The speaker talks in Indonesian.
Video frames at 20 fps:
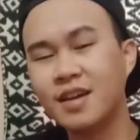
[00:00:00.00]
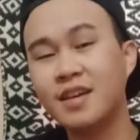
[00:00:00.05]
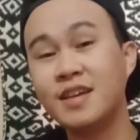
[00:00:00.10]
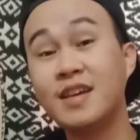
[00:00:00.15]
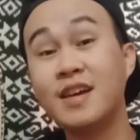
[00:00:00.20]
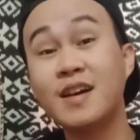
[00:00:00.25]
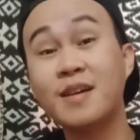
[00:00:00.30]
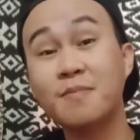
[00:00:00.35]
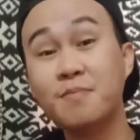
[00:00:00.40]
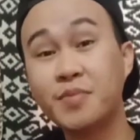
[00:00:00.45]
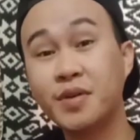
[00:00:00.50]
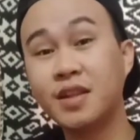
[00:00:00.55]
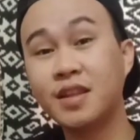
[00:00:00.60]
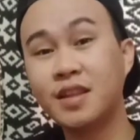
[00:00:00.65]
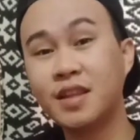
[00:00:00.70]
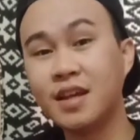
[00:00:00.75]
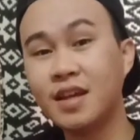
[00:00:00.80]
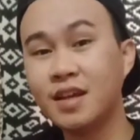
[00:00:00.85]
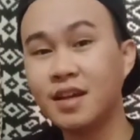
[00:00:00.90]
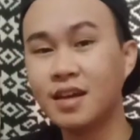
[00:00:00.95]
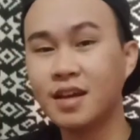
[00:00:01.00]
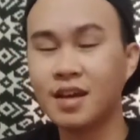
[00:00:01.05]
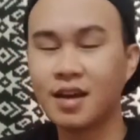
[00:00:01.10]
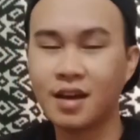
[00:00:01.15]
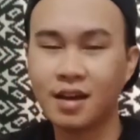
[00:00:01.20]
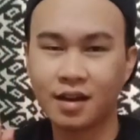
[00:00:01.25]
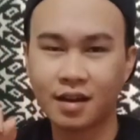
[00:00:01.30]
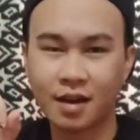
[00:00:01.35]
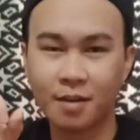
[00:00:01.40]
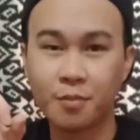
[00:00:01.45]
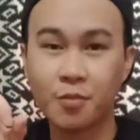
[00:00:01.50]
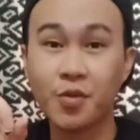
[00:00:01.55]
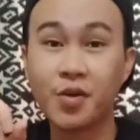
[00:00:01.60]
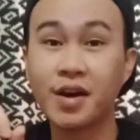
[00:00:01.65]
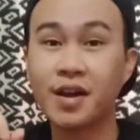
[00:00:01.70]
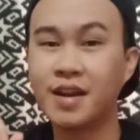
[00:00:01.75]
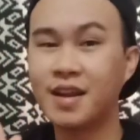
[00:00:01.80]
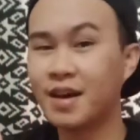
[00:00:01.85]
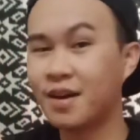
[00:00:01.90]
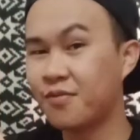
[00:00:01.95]
yang penting kamu
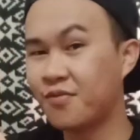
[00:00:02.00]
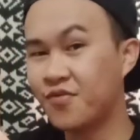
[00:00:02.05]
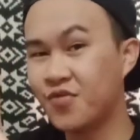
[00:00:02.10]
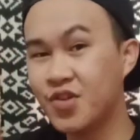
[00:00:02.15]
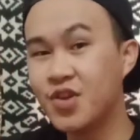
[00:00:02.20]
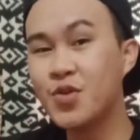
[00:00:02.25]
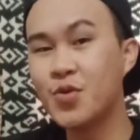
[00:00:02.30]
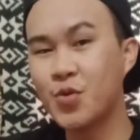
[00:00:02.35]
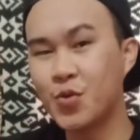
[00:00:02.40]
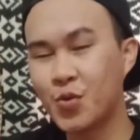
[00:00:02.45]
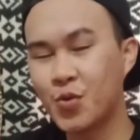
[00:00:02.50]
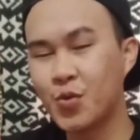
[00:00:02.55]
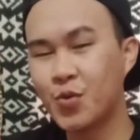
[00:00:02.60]
ada view